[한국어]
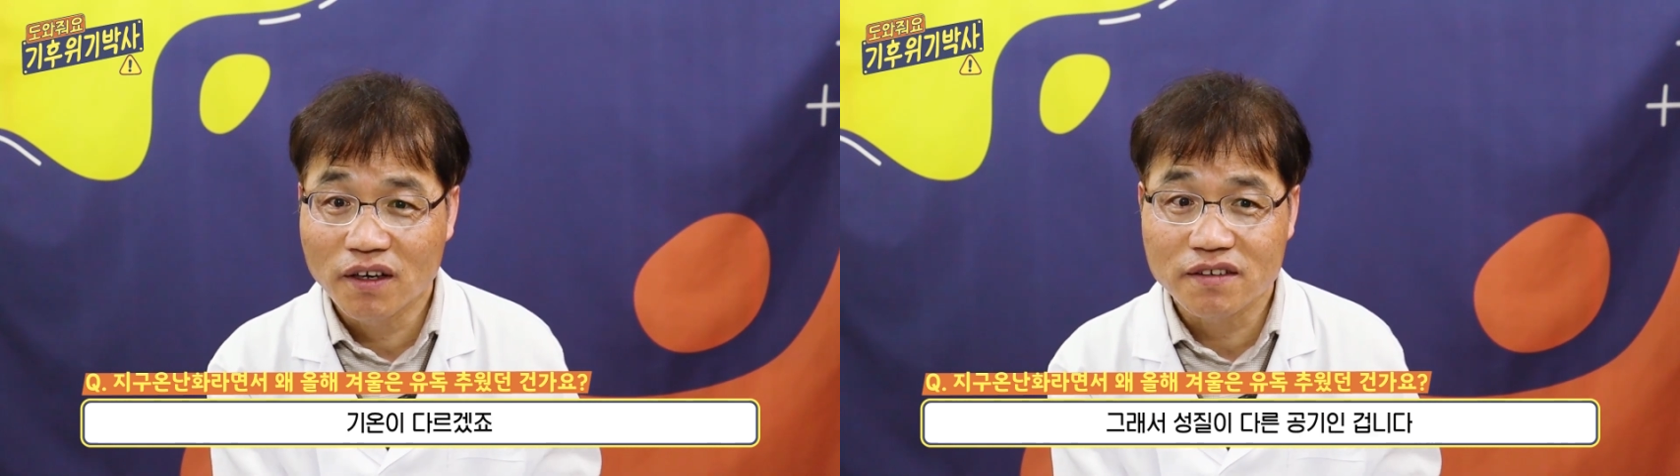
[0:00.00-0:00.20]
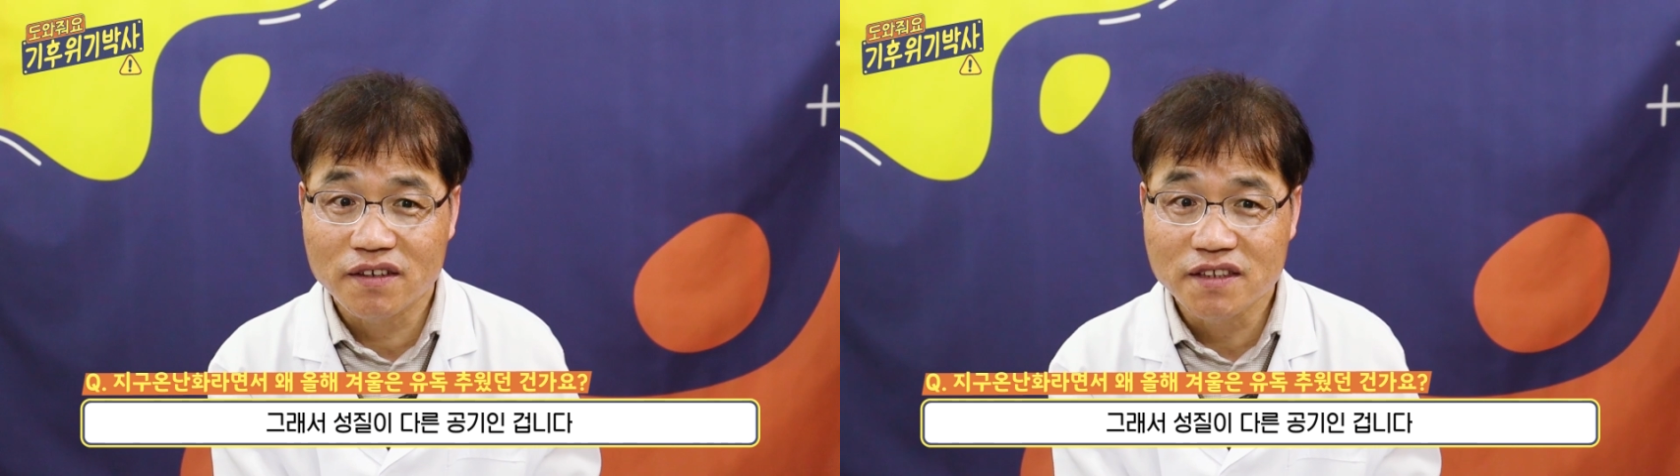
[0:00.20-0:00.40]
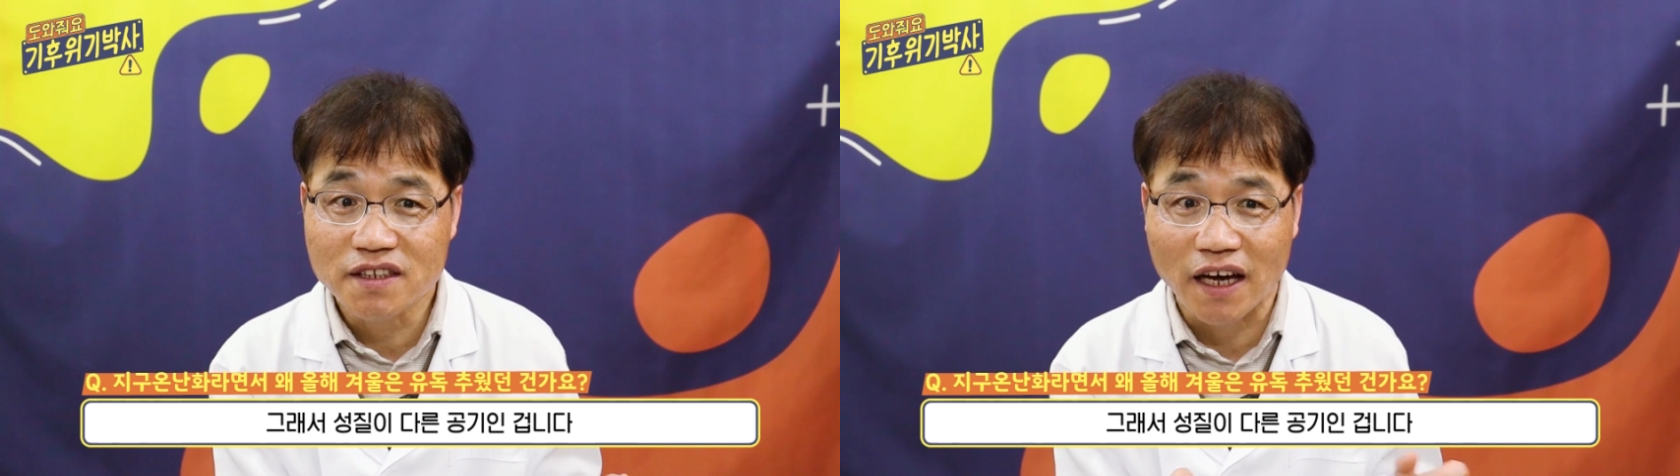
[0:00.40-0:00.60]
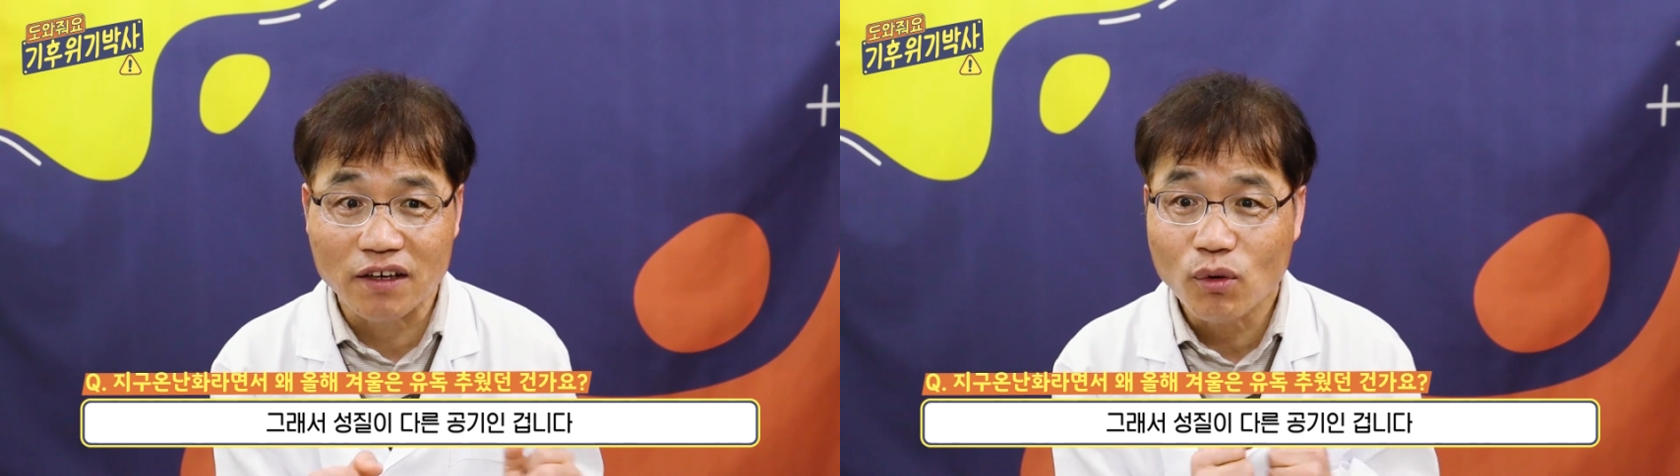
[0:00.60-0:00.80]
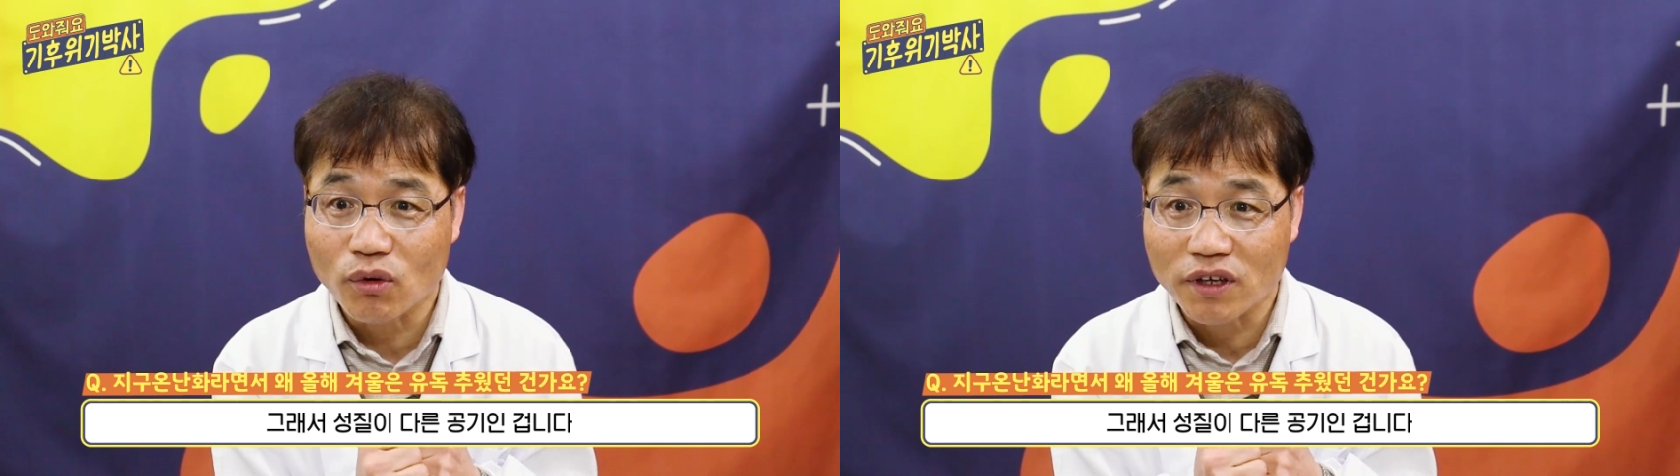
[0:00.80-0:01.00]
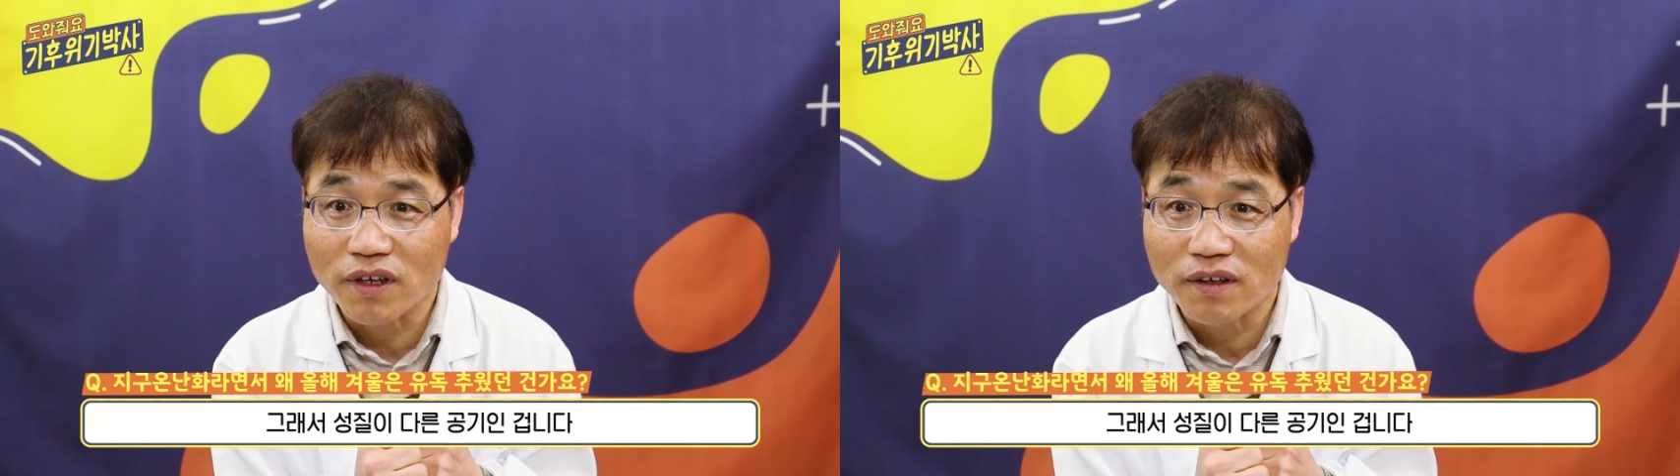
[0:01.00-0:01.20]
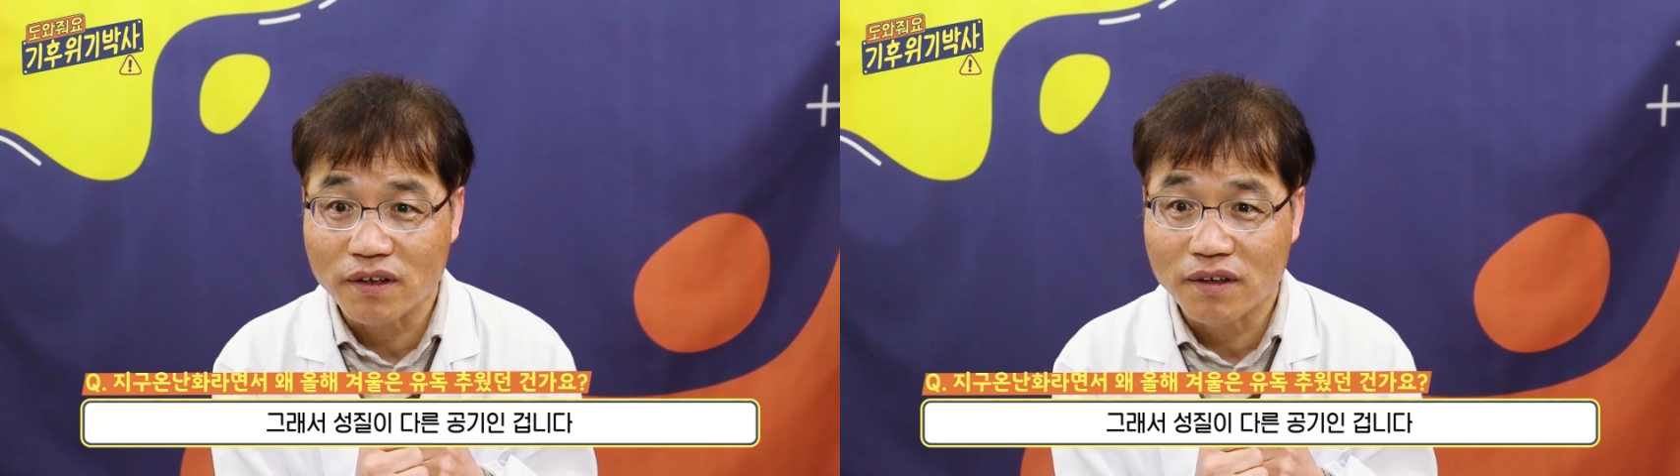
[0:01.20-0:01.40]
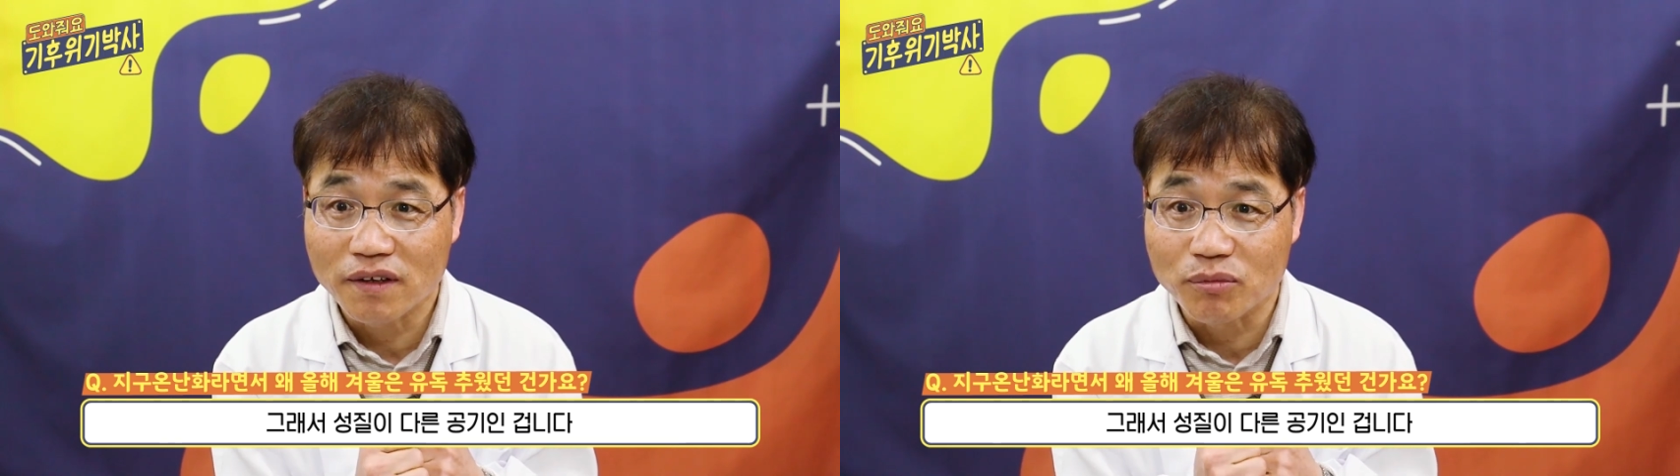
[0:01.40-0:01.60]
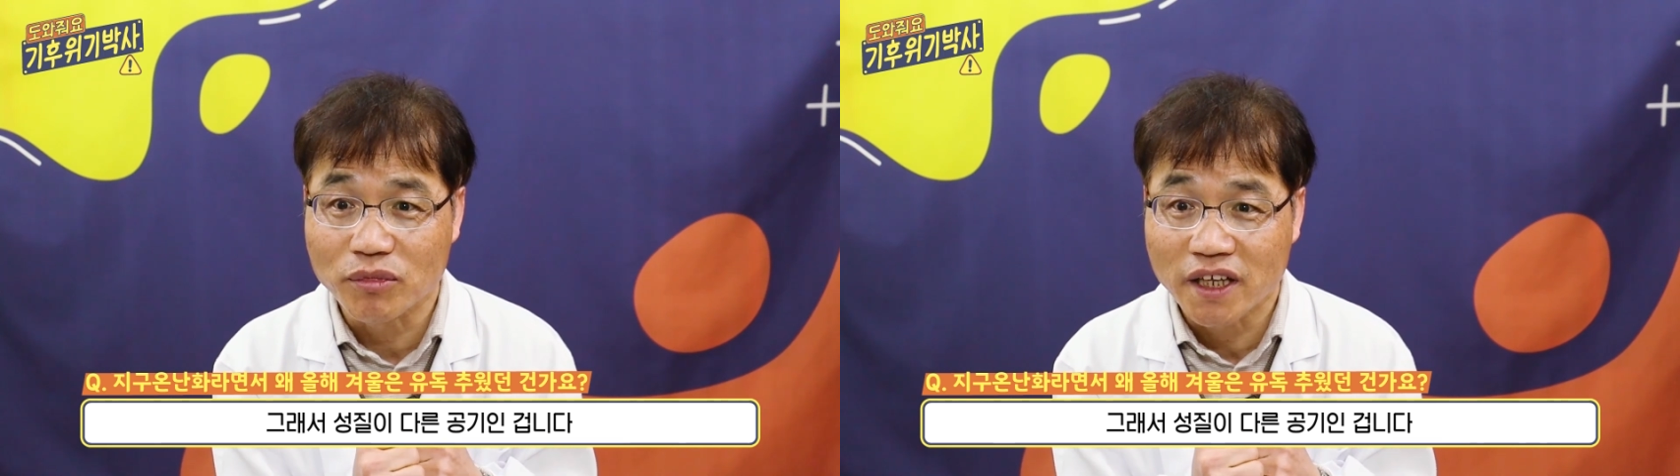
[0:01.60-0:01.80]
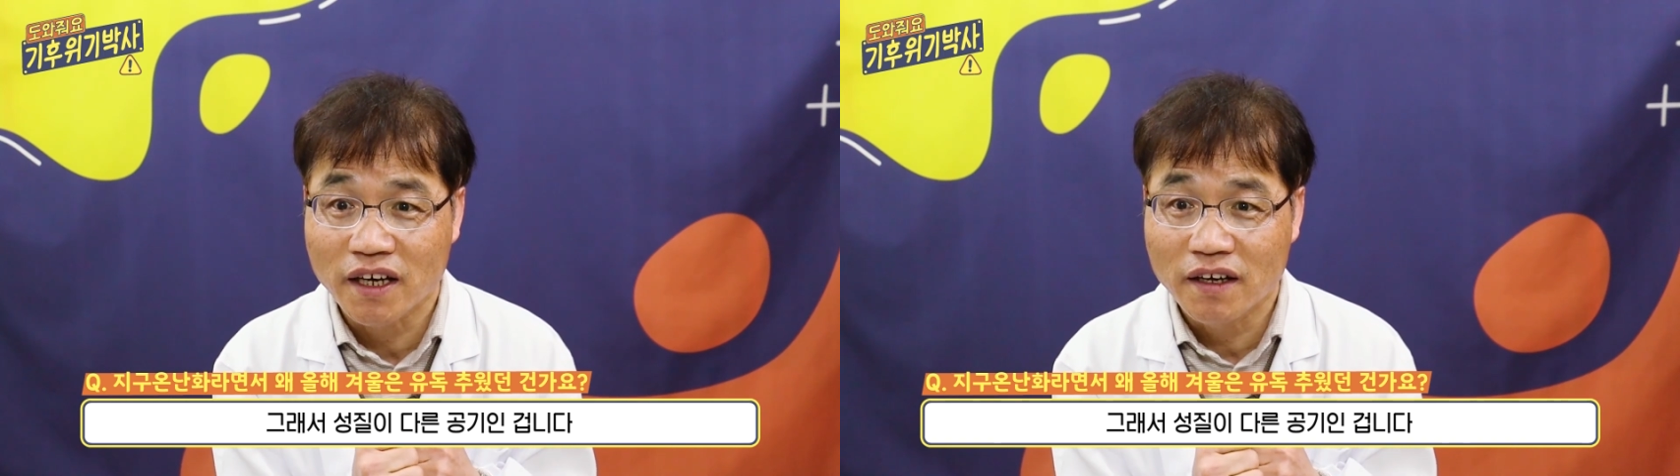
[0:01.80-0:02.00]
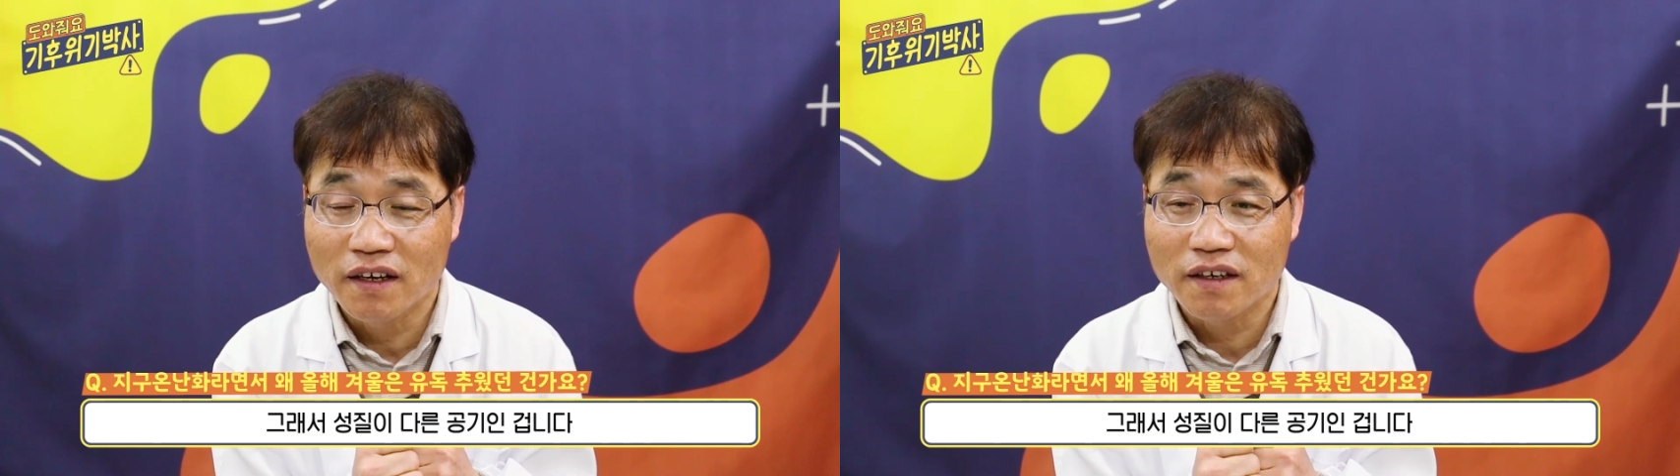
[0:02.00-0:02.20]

성질이 다른 공기인 겁니다.